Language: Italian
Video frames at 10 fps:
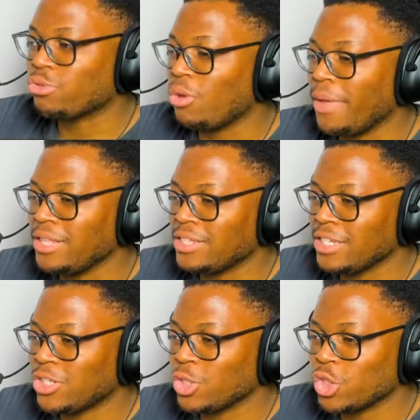
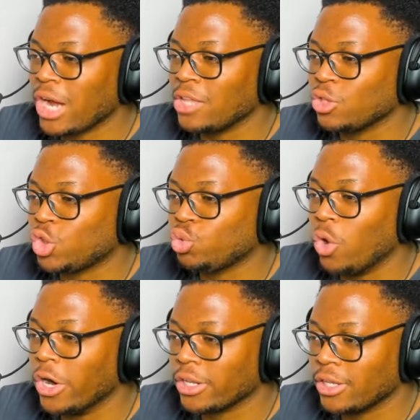attualmente sto giocando
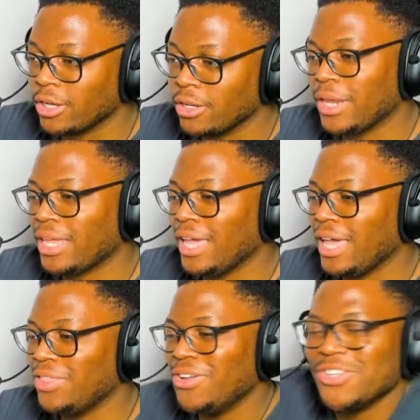Sword
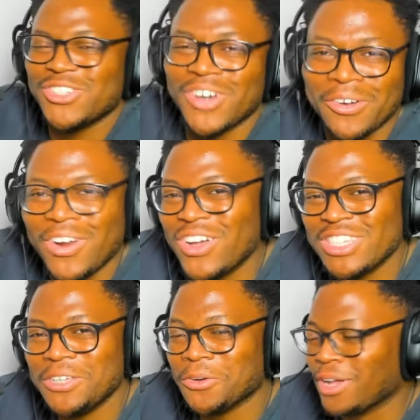perché, non lo so, è un
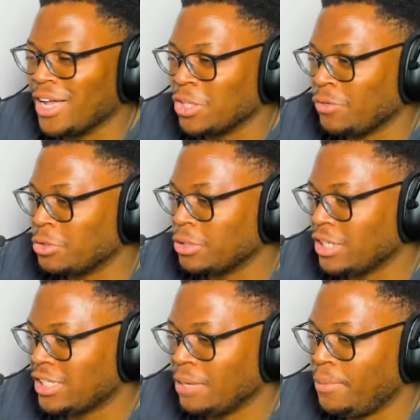qualcosa di croccante. Ho fatto
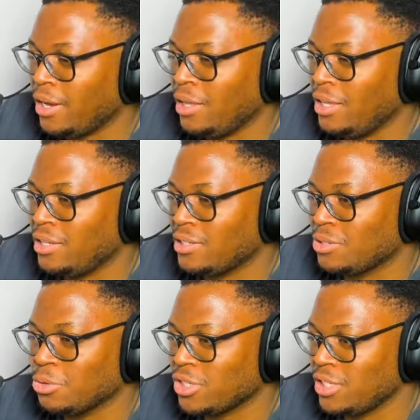Crystal per i
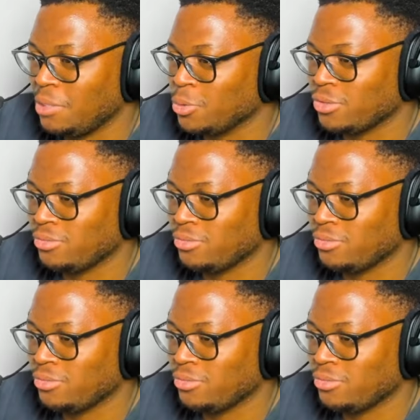scorsi tipo